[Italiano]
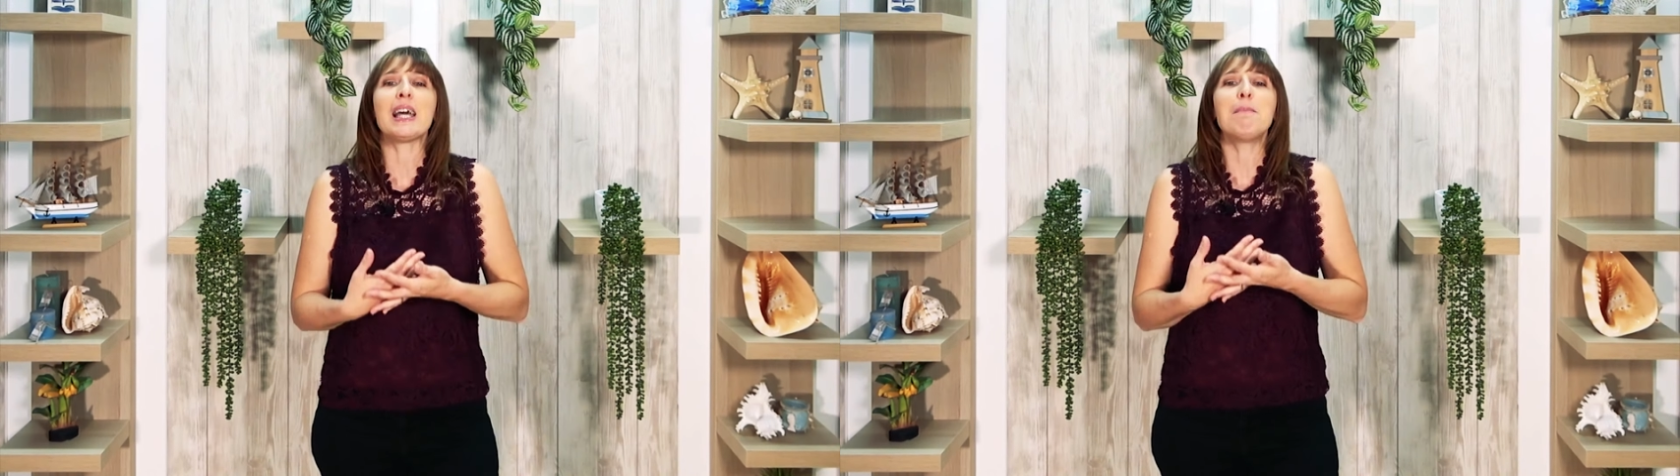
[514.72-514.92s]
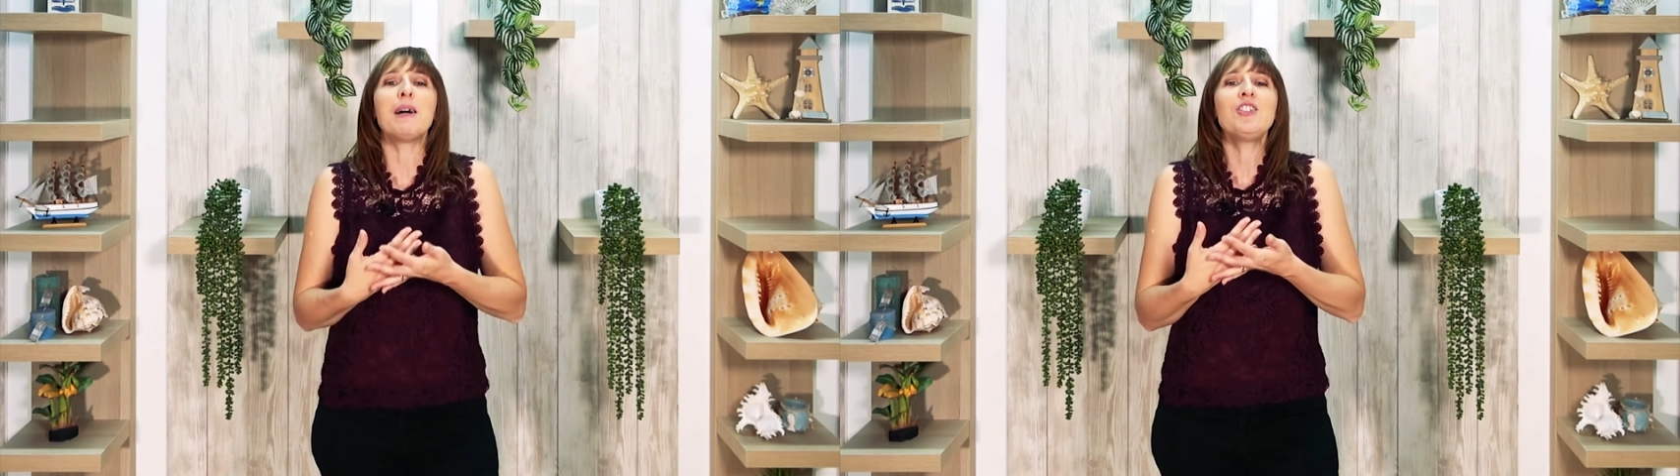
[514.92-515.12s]

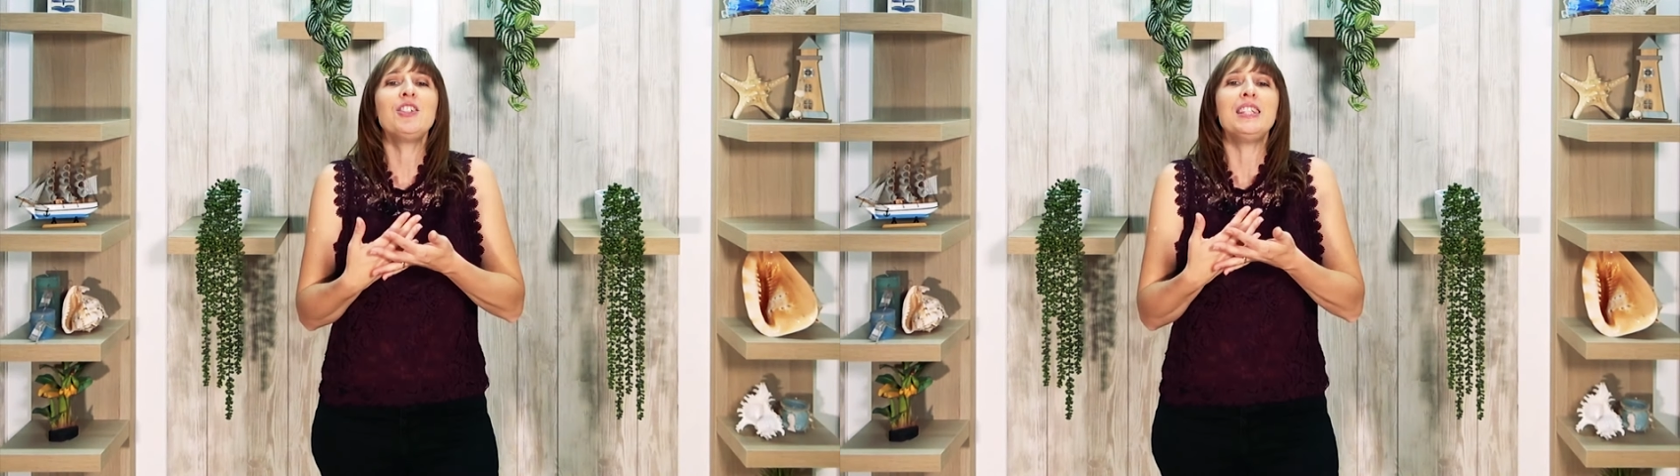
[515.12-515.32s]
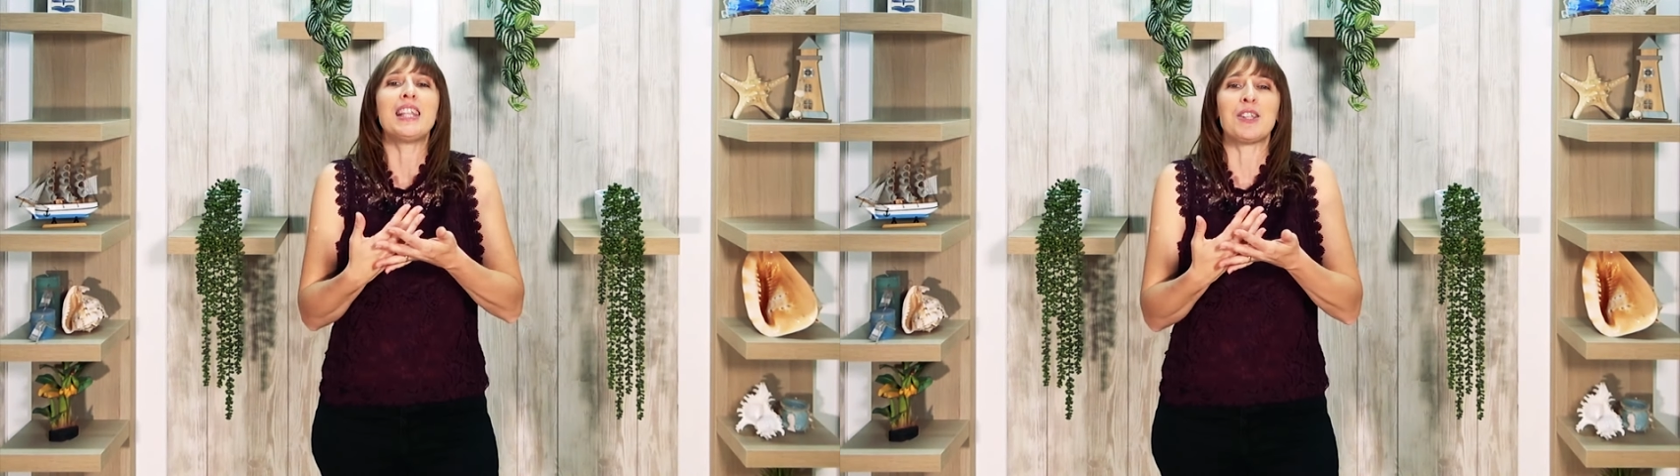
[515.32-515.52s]

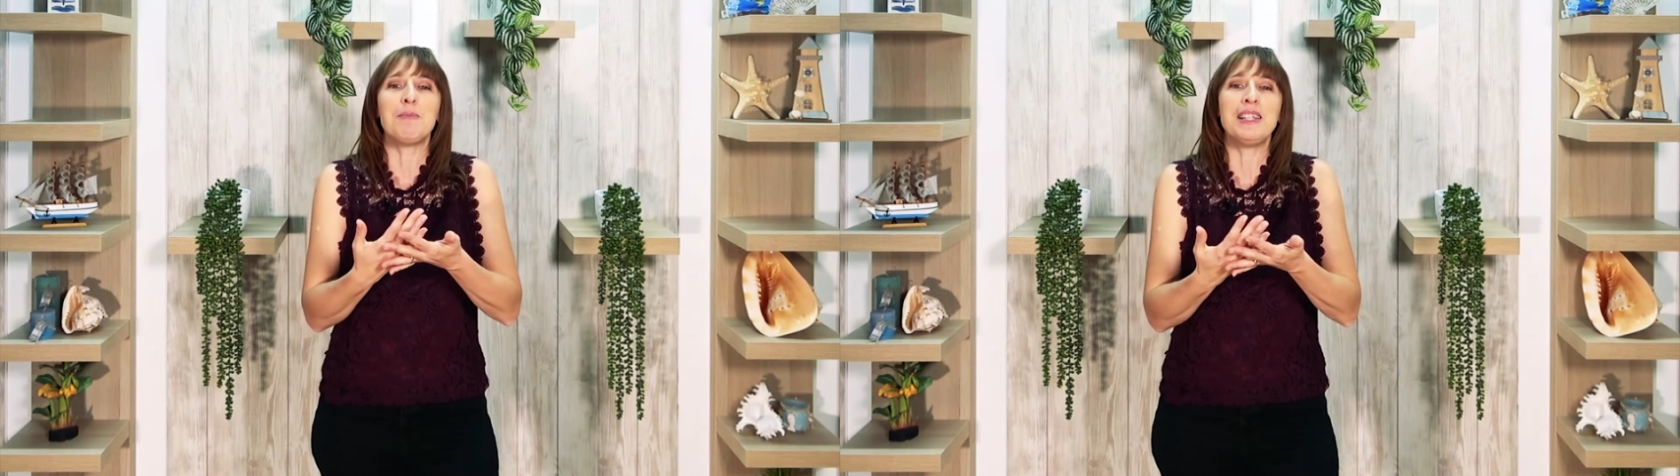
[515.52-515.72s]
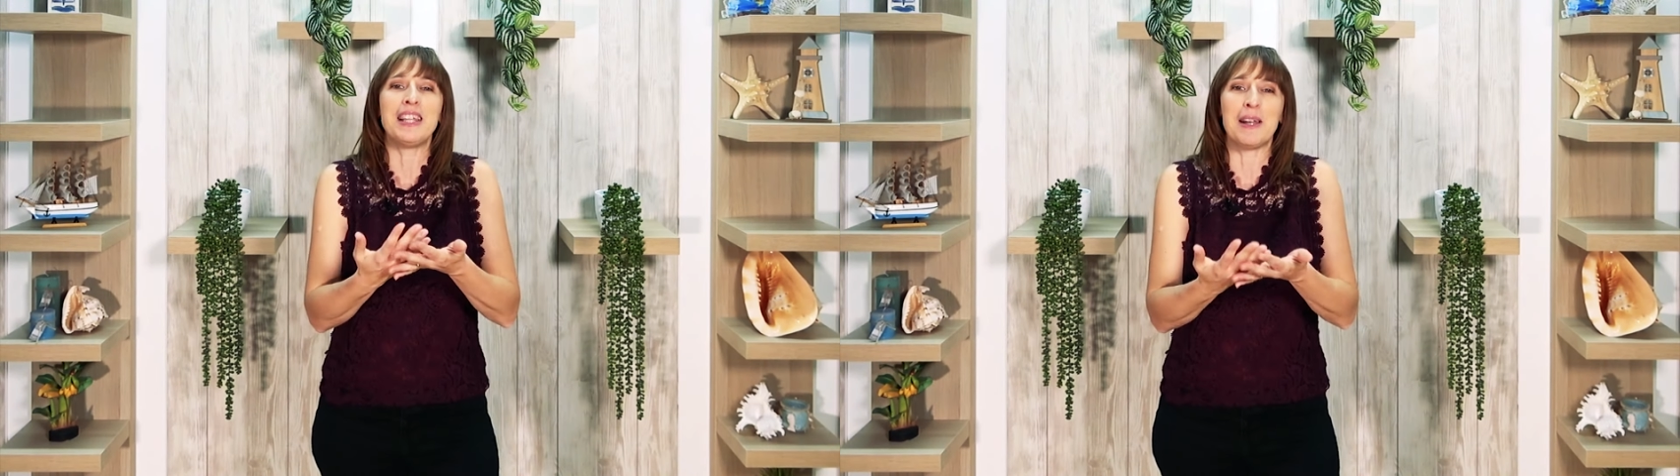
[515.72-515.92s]
capace di
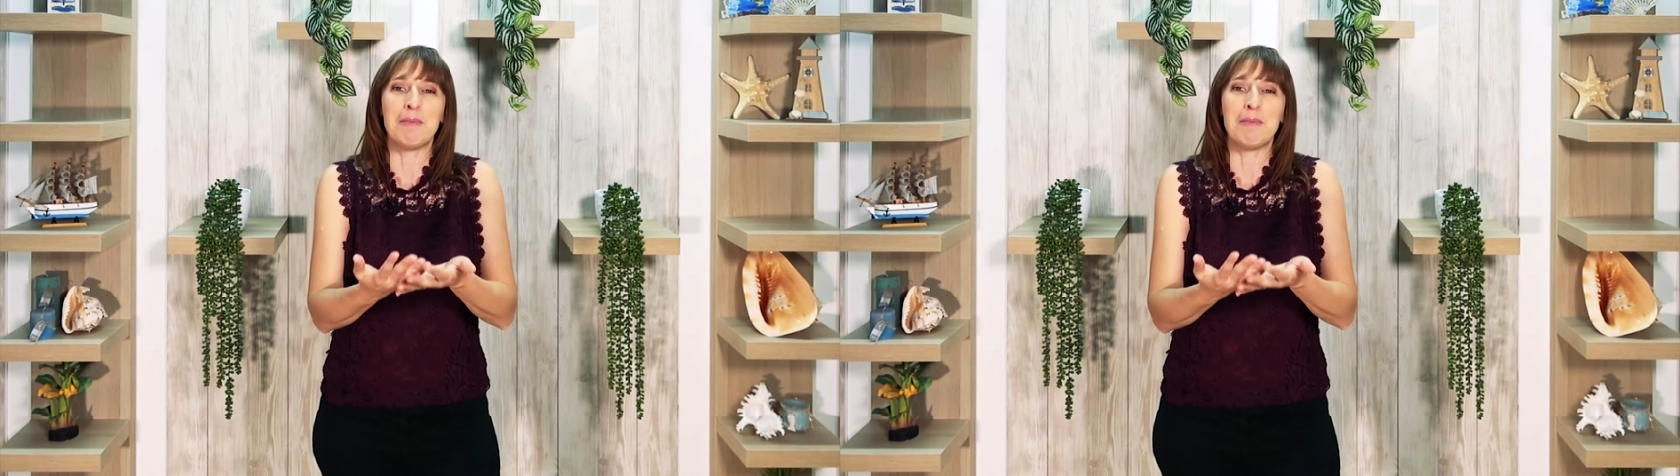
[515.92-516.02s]
trasmettere